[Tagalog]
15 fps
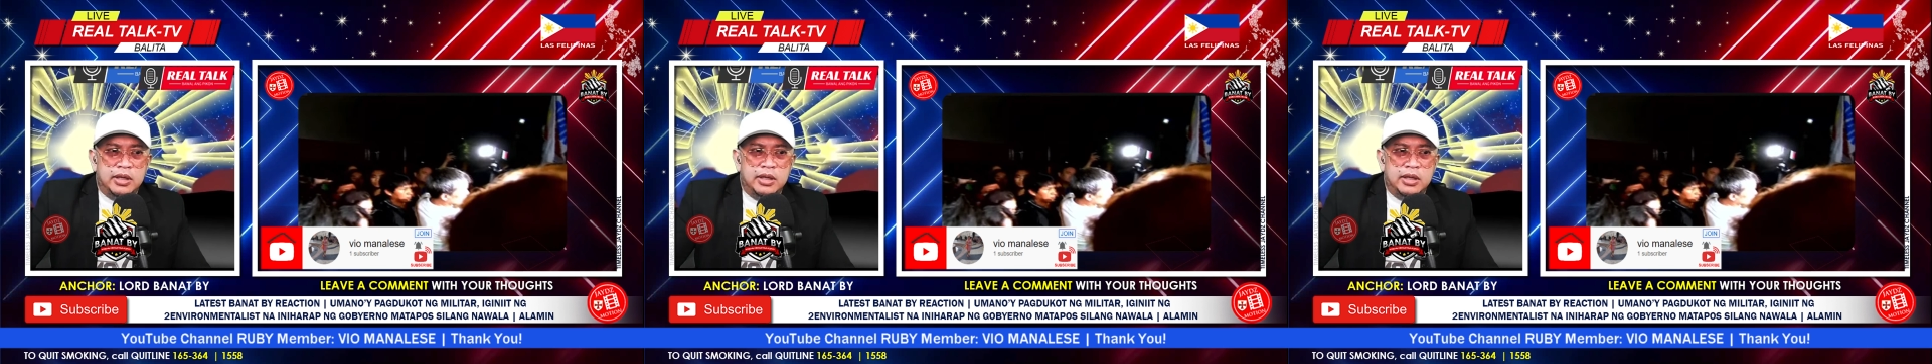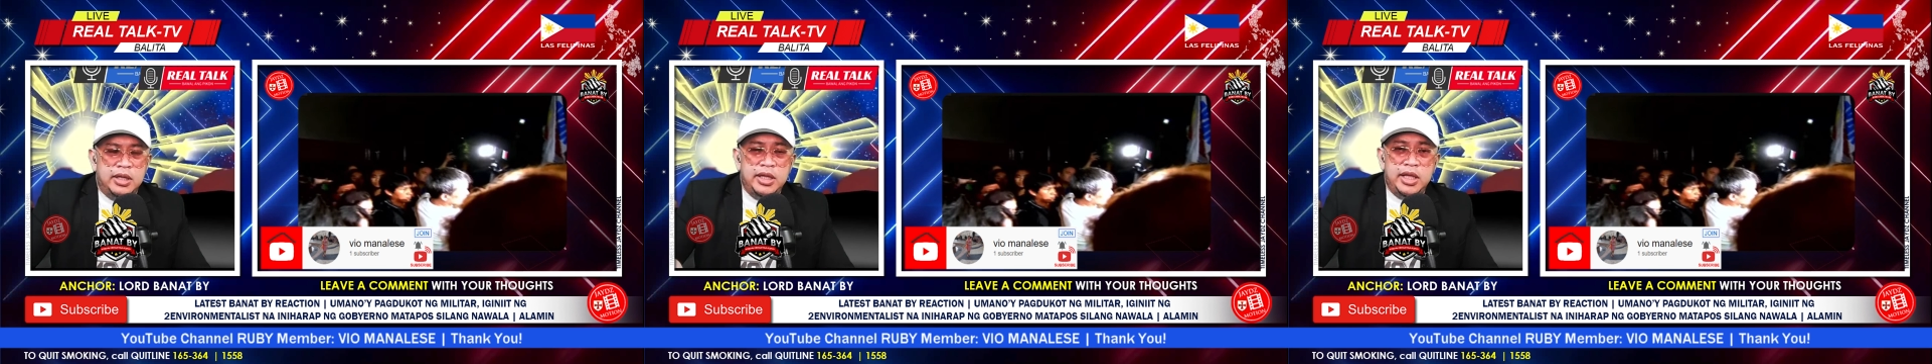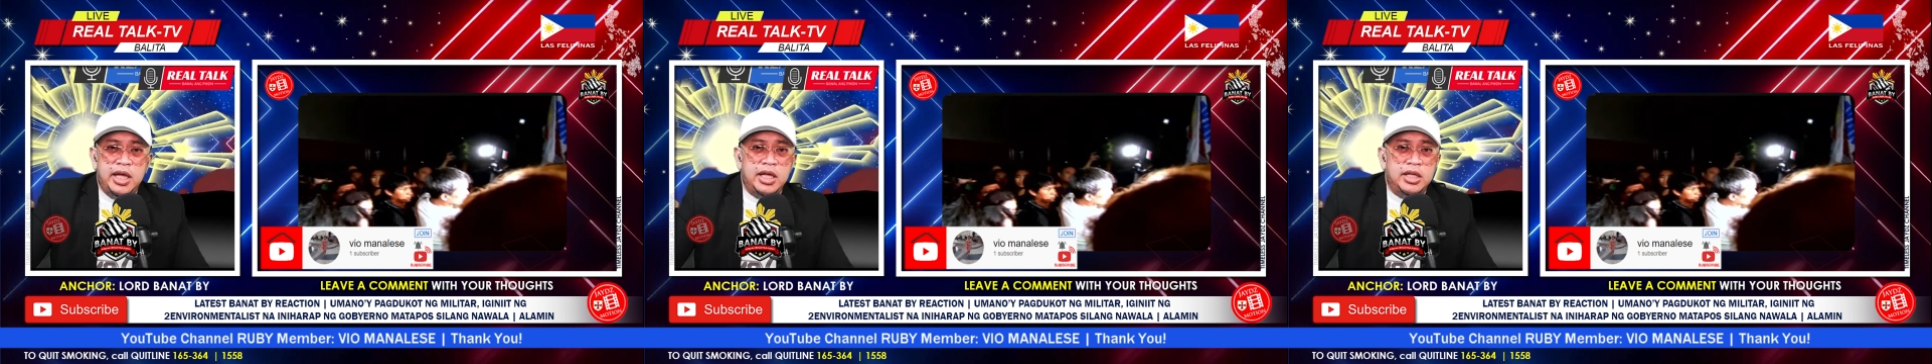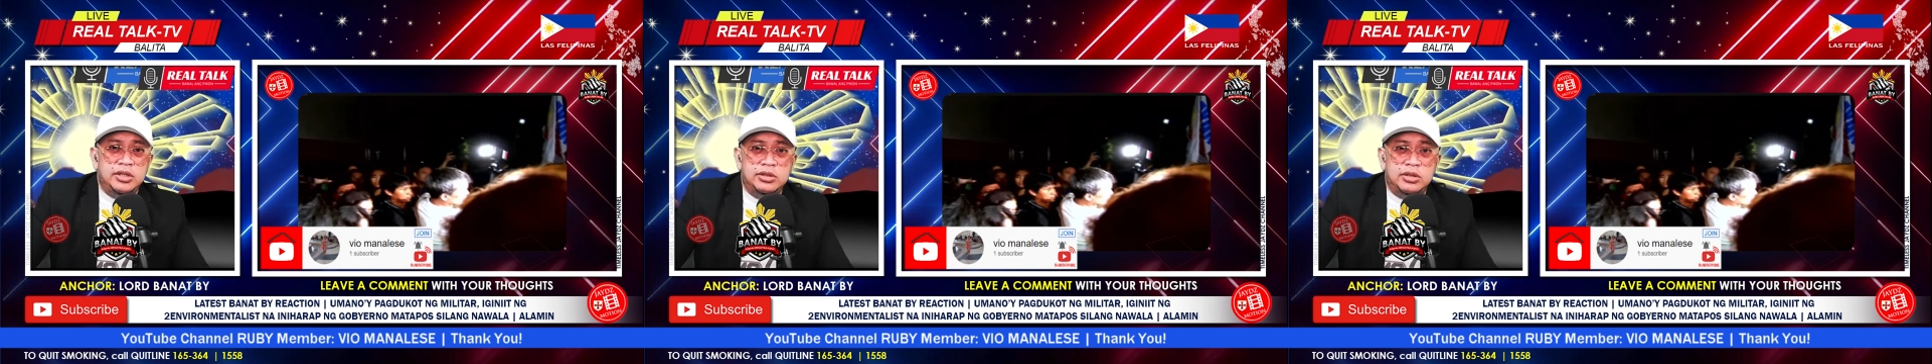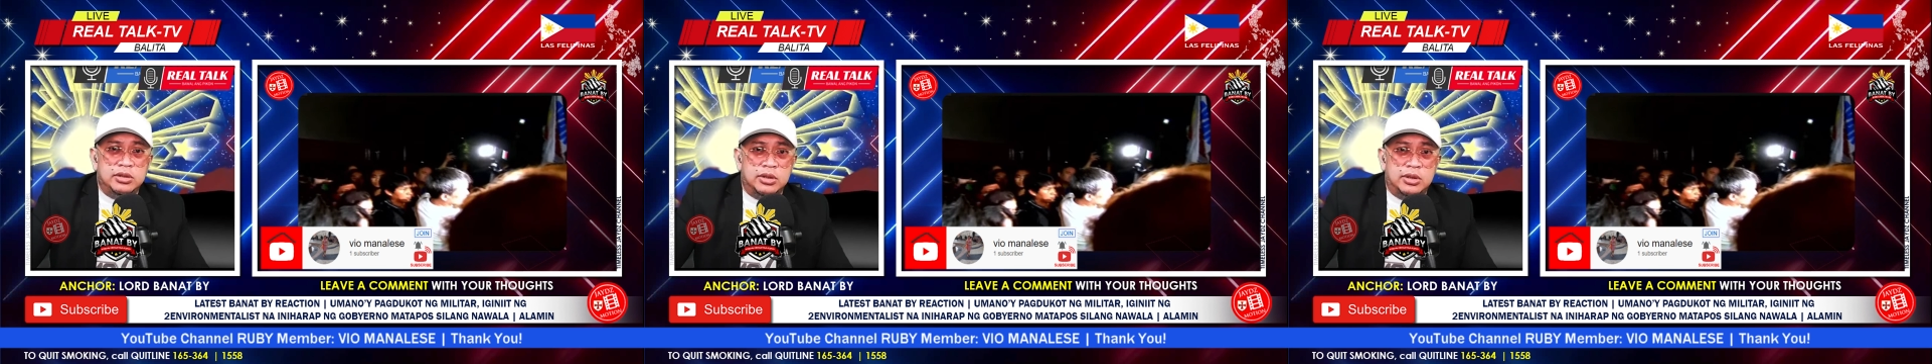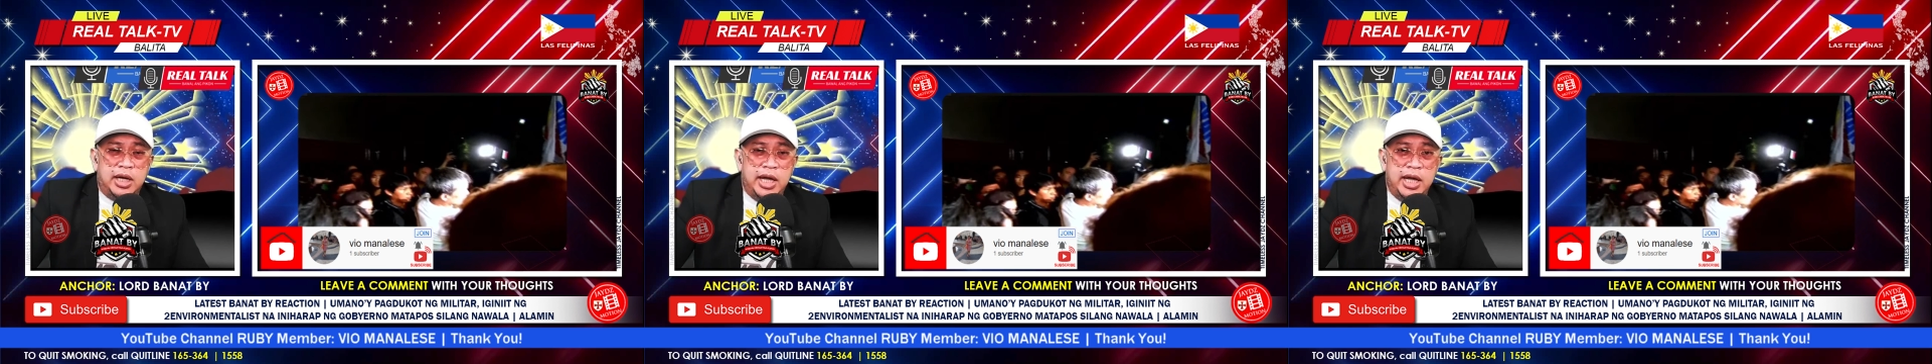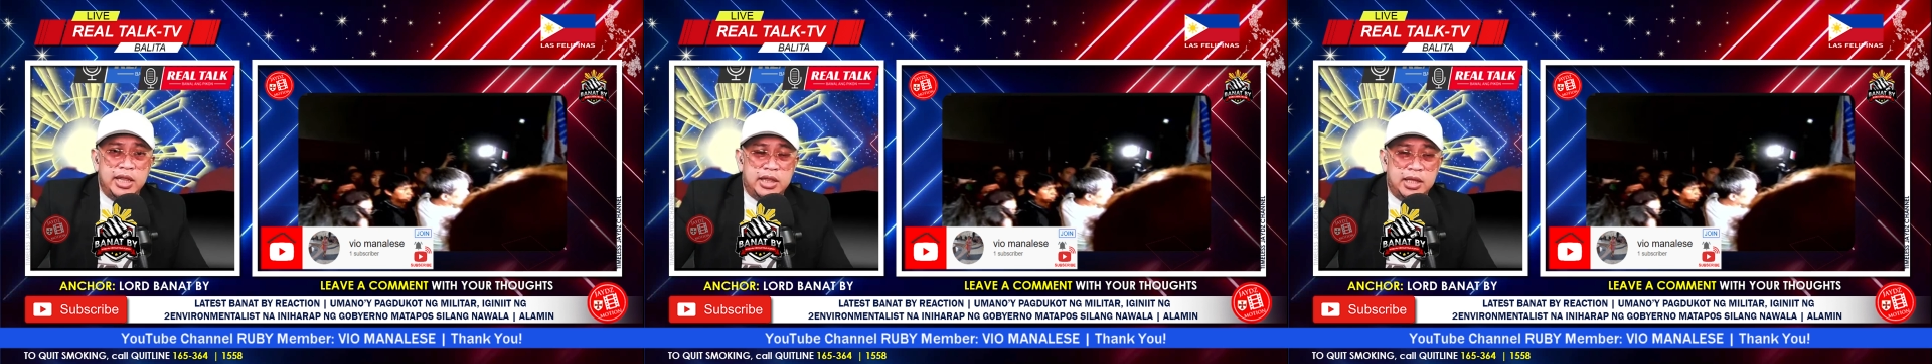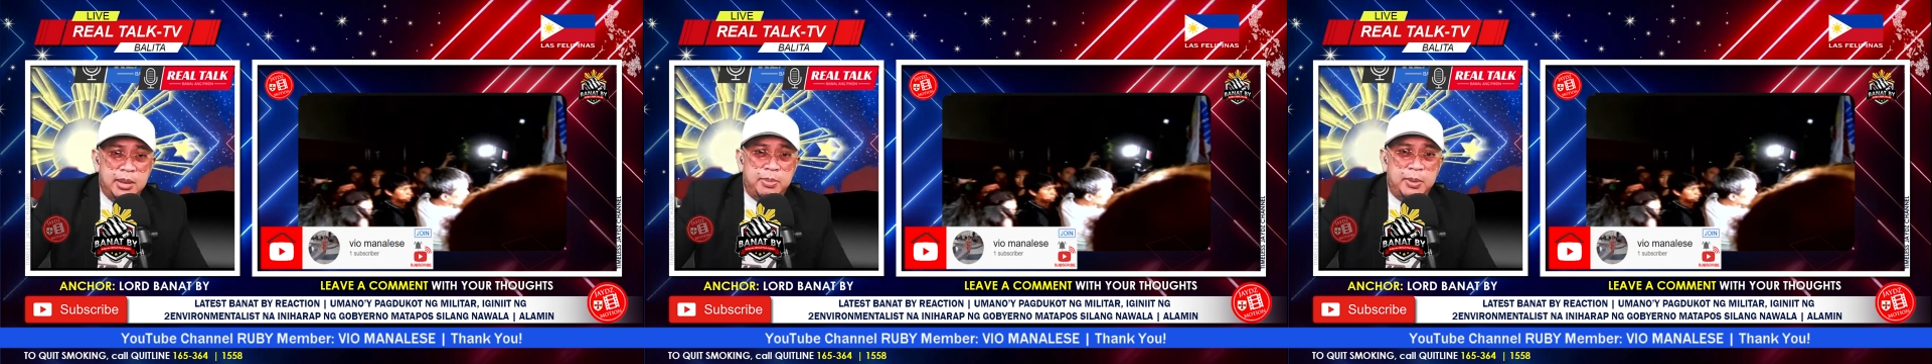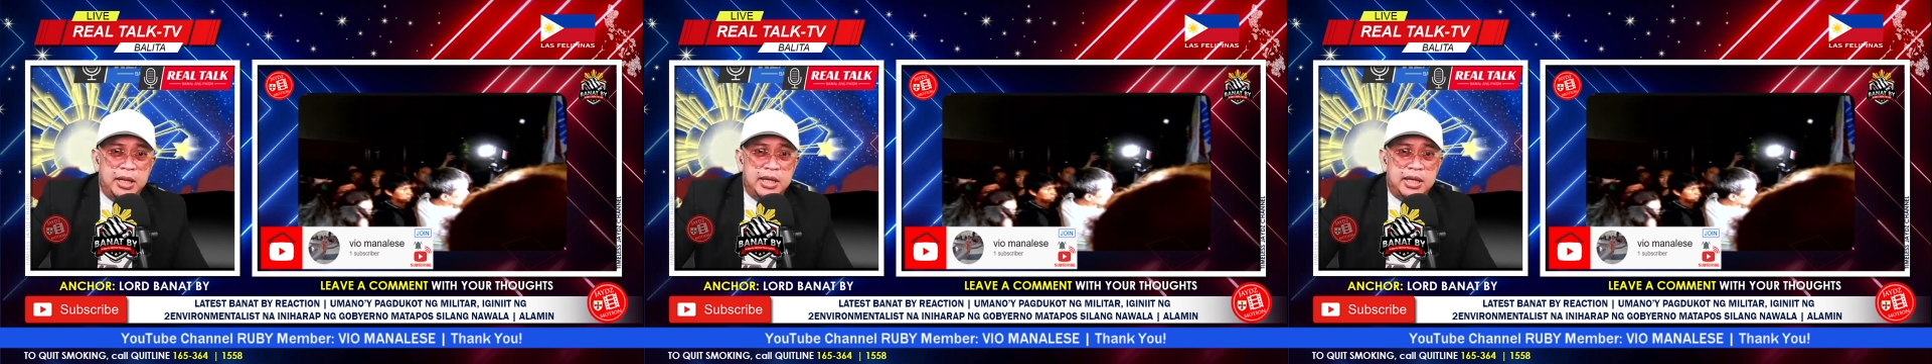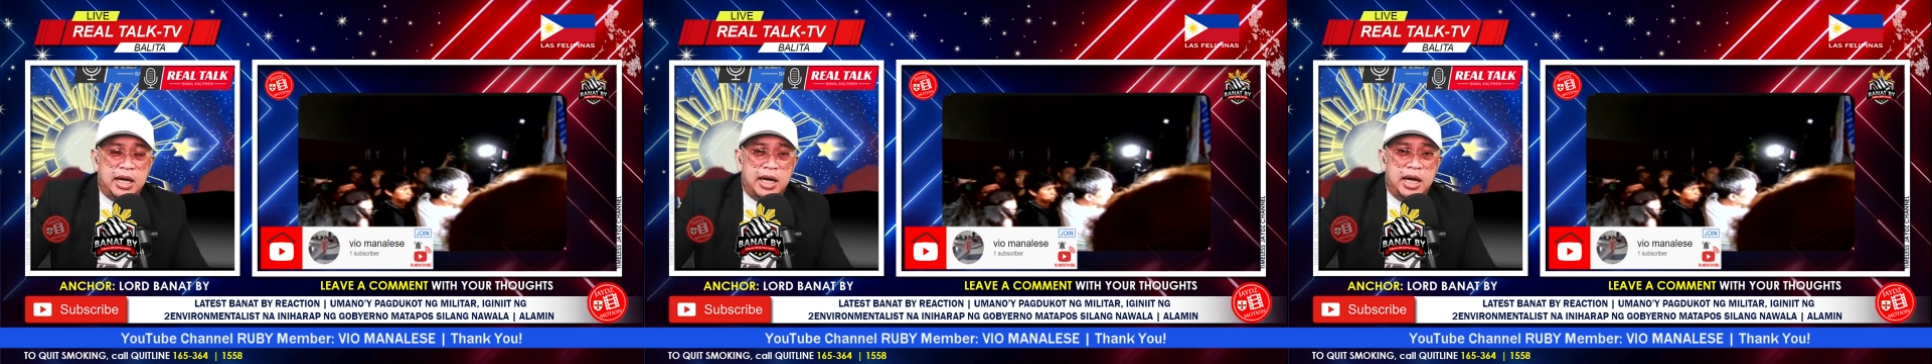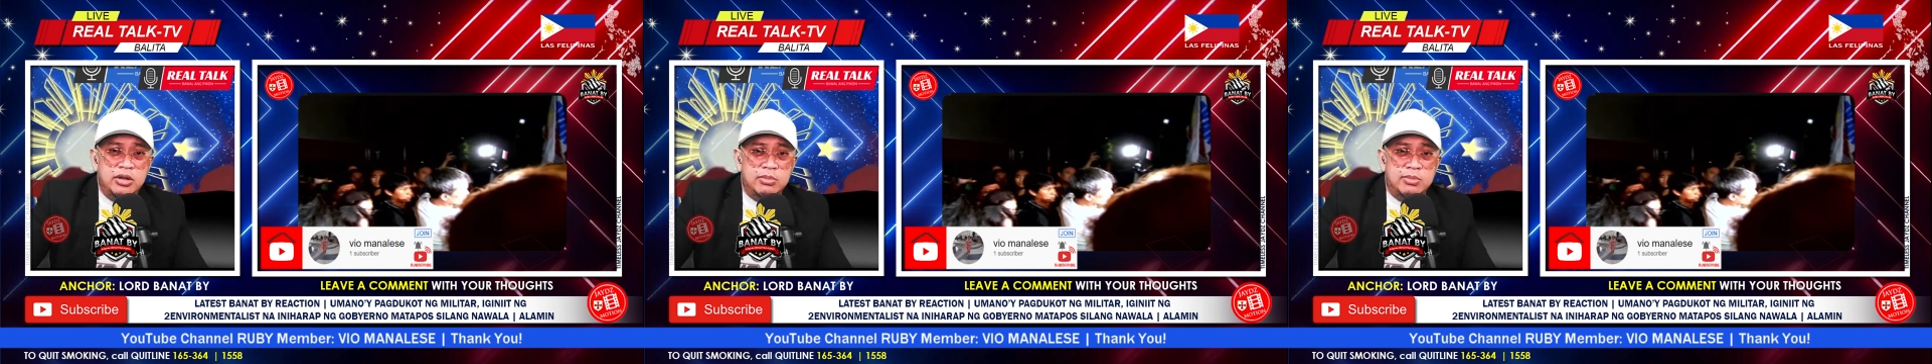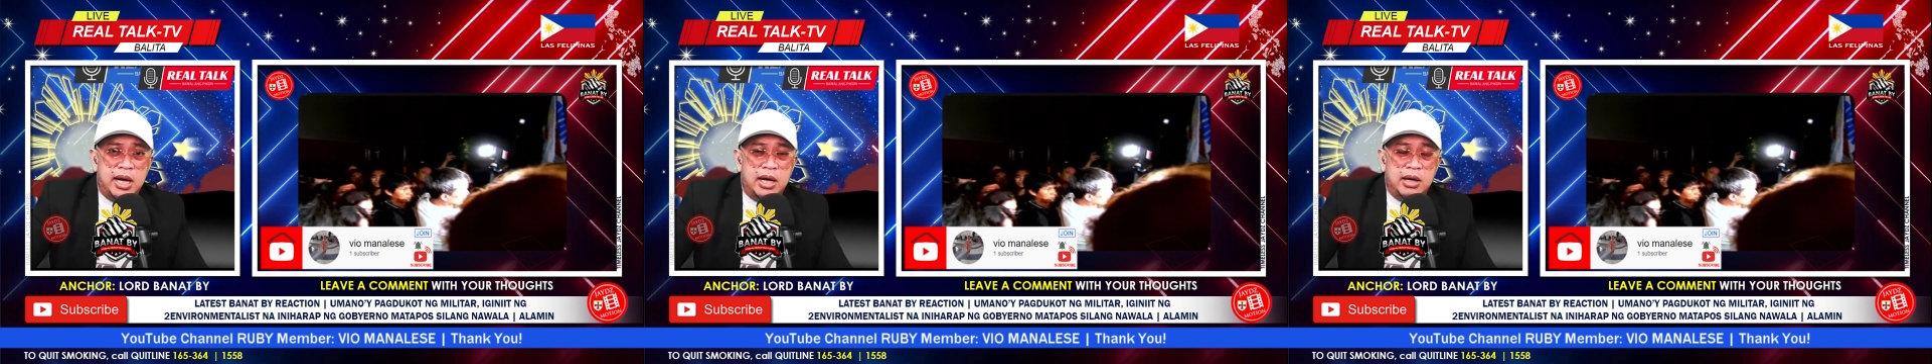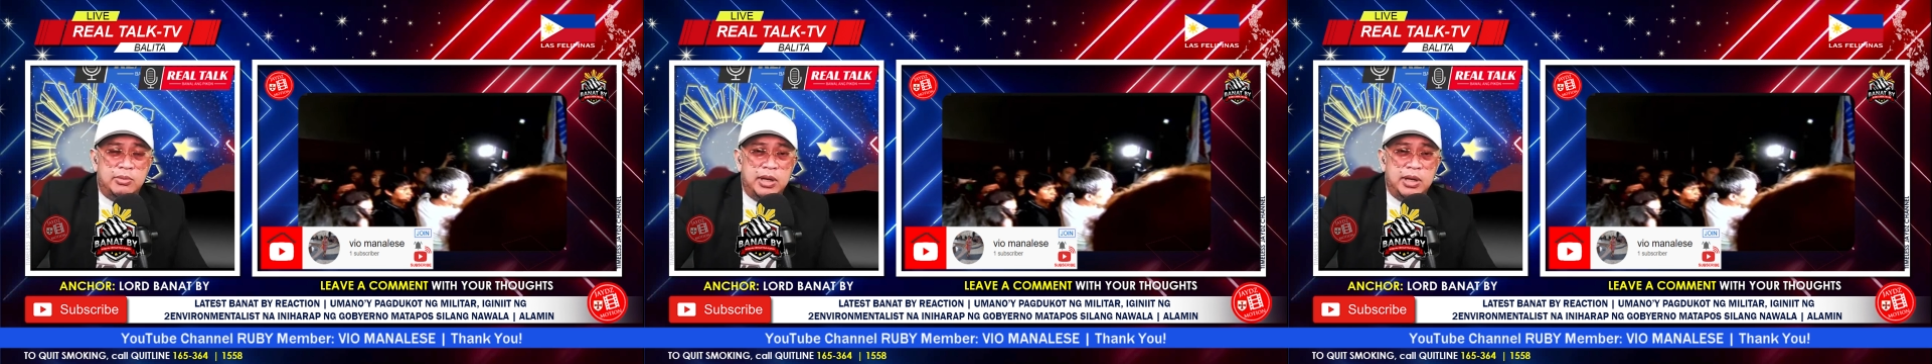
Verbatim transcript: Hindi, yung totoo, ah, NTFL kak, ano ba?